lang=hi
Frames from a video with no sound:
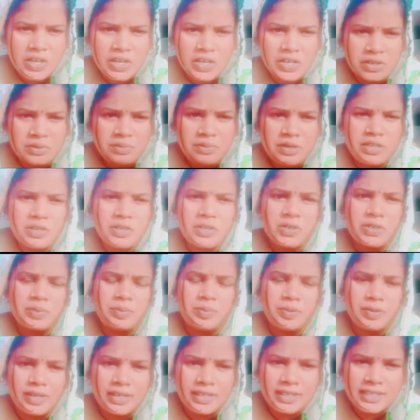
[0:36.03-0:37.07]
और वीडियो को
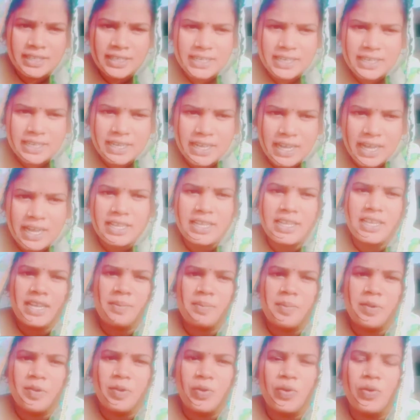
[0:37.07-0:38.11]
पूरा देखिएगा आइए
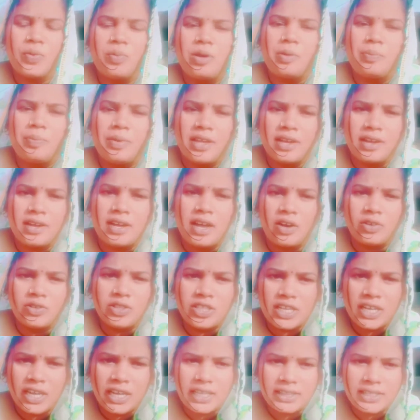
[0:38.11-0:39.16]
आप लोगों को मैं अपना गांव
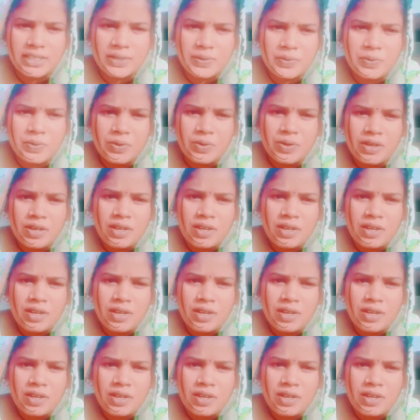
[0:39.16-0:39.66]
दिखाती हूँ